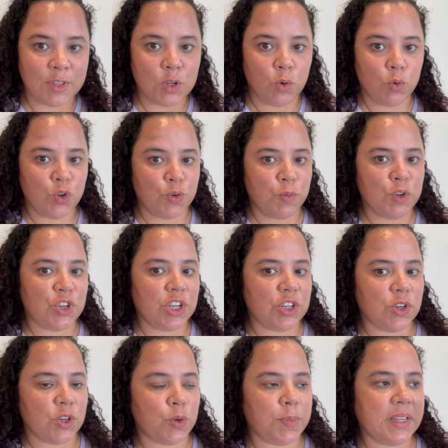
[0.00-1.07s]
último dia
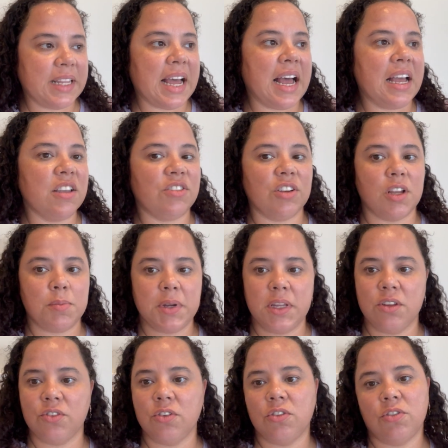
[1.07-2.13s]
de hospedagem, amanhã
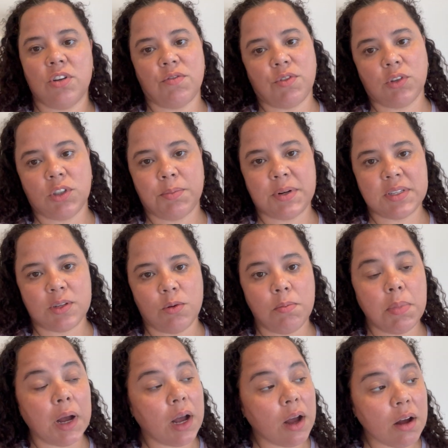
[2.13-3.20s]
a gente já volta para São
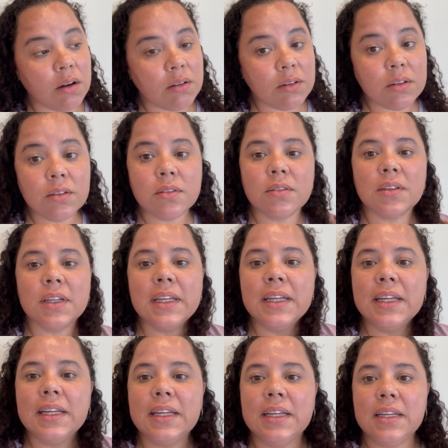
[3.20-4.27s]
Paulo.
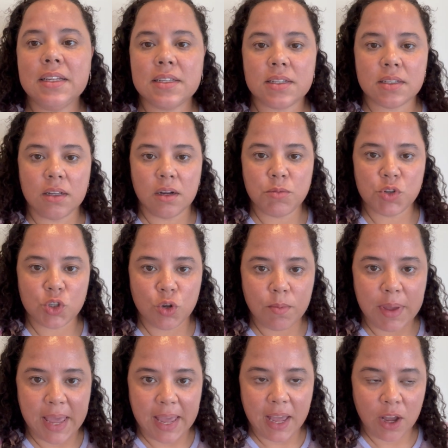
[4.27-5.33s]
Estamos no
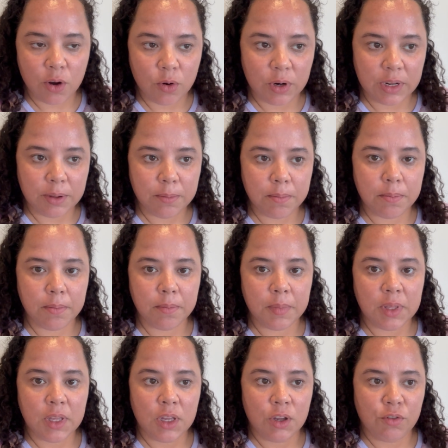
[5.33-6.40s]
Mercury,
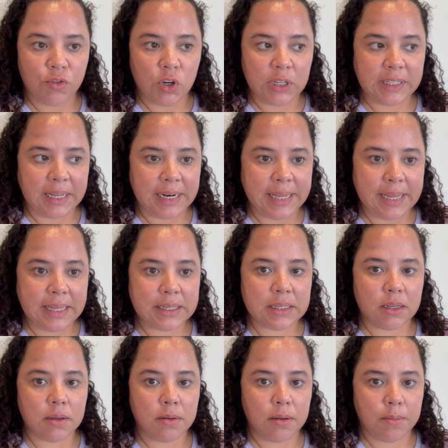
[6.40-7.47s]

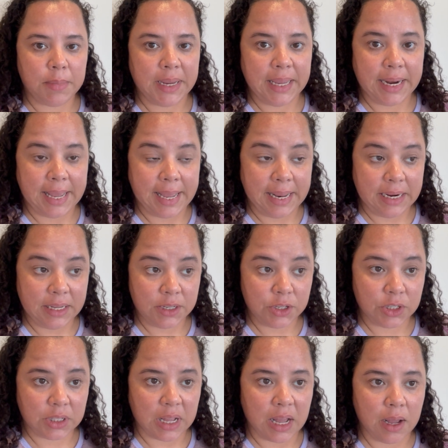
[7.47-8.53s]
Fortaleza, Meireles,
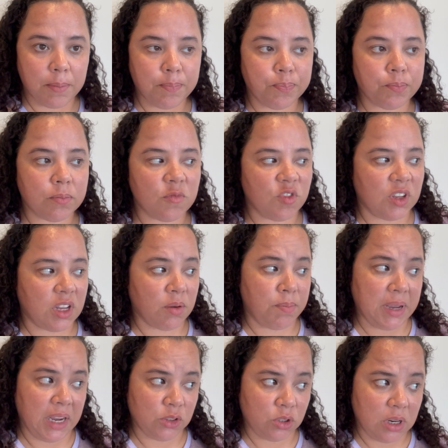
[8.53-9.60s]
tá? Fica
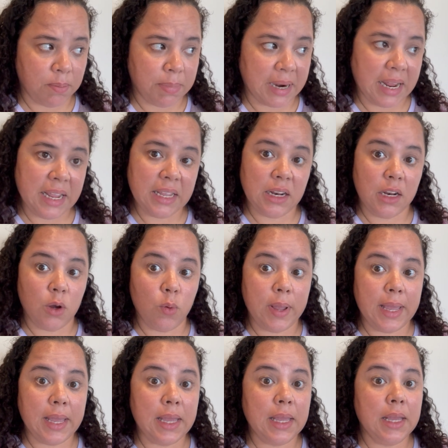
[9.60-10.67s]
perto da praia, não
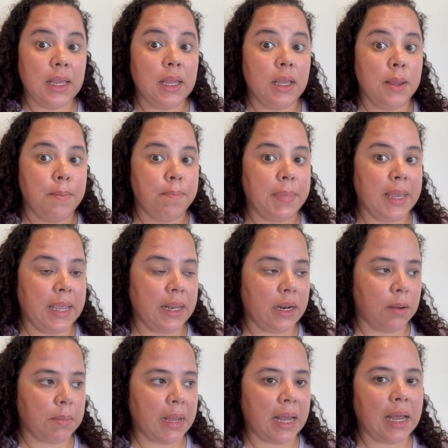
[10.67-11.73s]
é
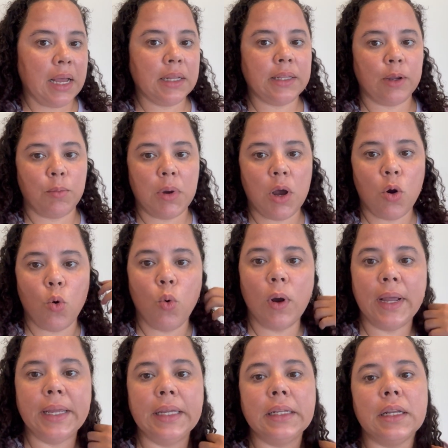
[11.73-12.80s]
beira-mar, tem uma rua
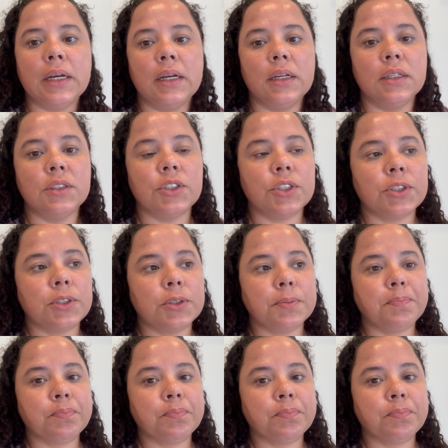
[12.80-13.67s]
ainda antes.